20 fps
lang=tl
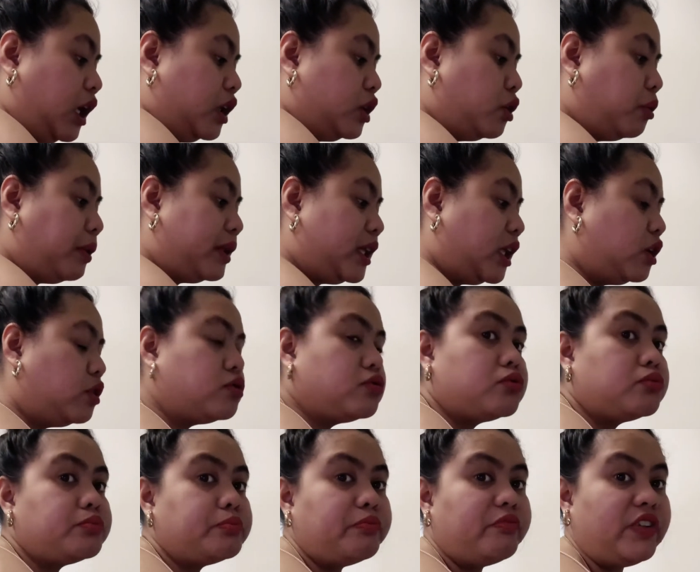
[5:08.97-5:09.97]
dumating
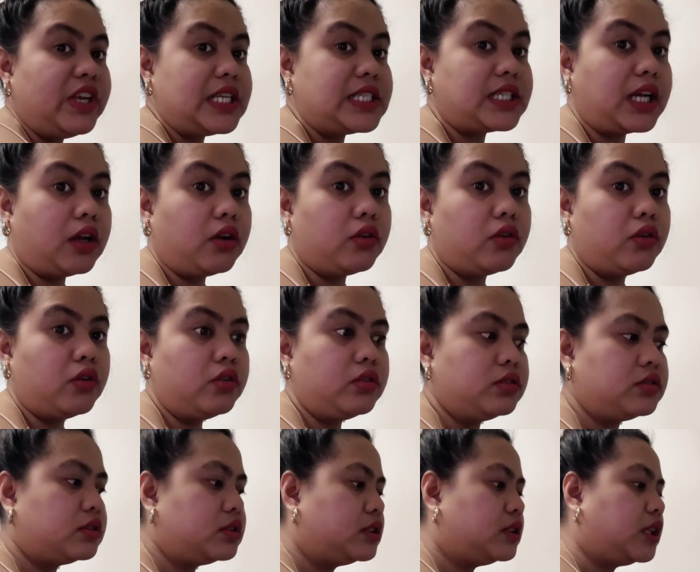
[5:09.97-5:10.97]
yung visa ko
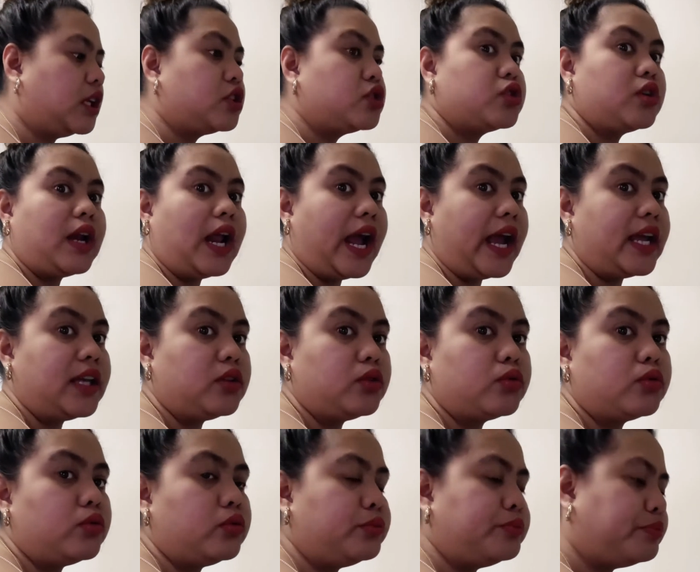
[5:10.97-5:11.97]
ng July
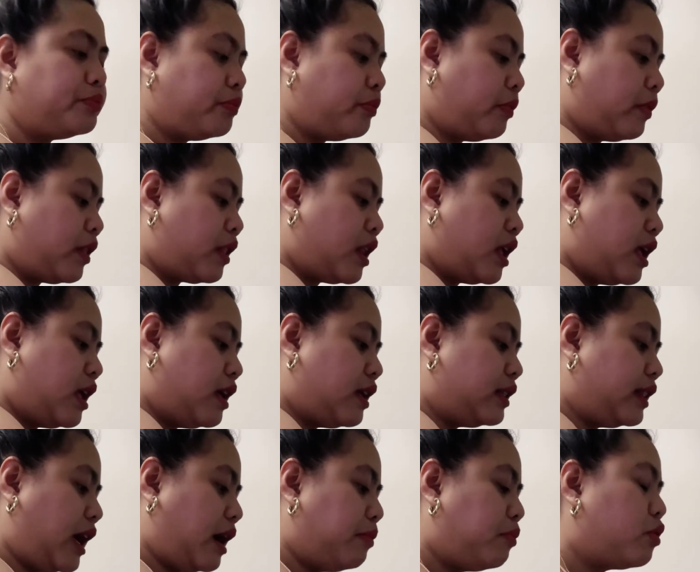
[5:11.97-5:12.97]
2
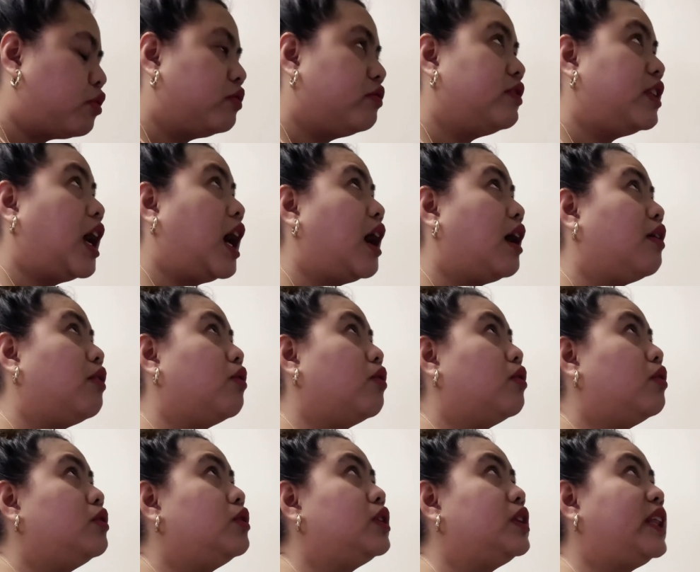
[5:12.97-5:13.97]
na-approve na ako.
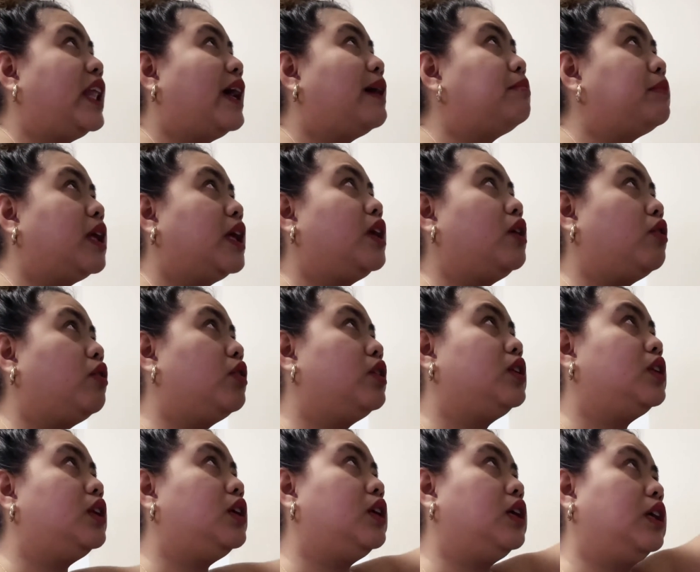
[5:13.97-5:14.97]
Noong time na yun,
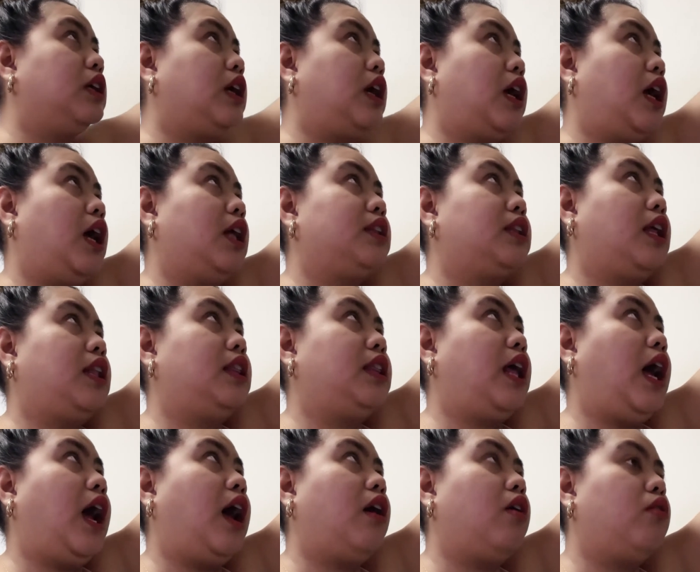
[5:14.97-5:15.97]
ang tanda
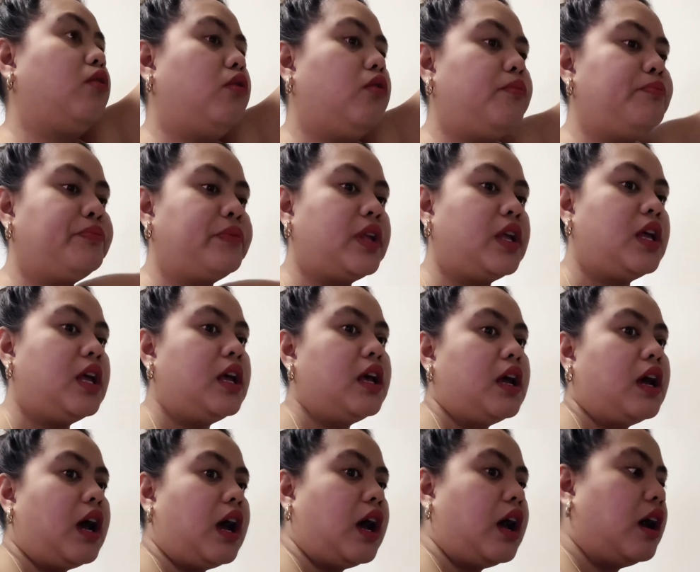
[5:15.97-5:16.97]
ko,
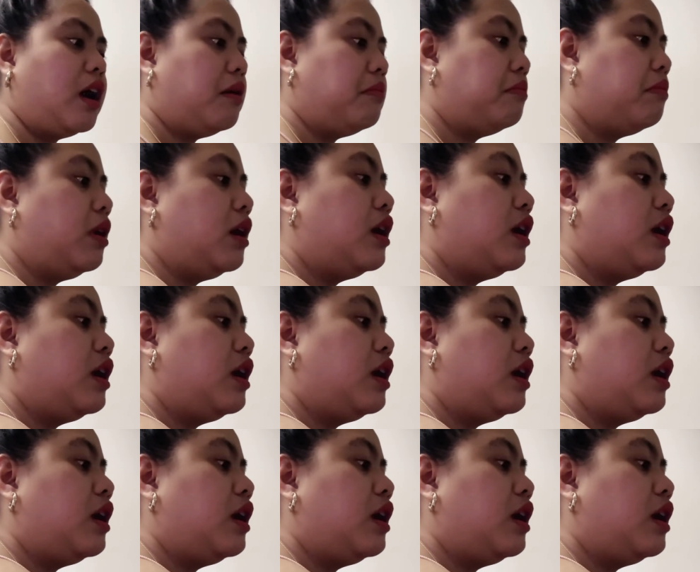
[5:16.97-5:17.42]
um,